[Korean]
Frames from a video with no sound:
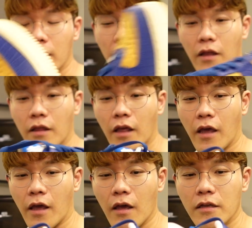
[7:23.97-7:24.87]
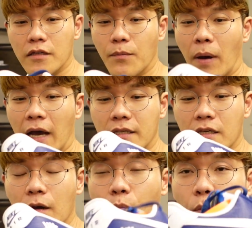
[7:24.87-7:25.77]
할 텐데 지금
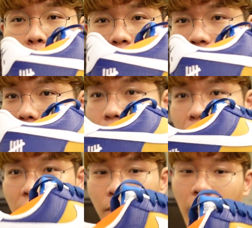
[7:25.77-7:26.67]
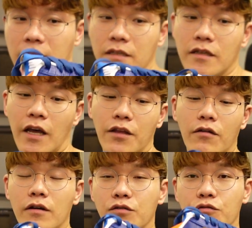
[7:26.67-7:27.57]
바지가 뭐 포스에 어울리는 바지는
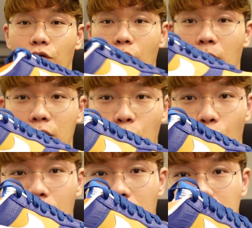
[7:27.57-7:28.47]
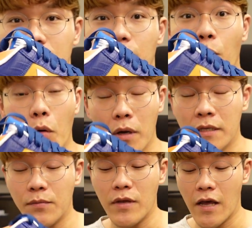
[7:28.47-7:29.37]
아니어가지고 얼마나 도움이 될지는 될지는
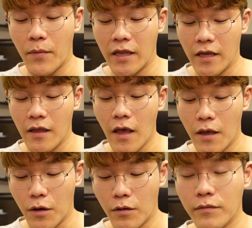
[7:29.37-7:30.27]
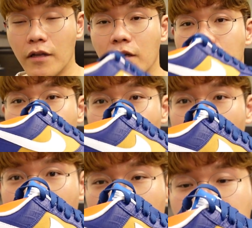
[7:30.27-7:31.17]
모르겠습니다만은 여러분들께서 구매를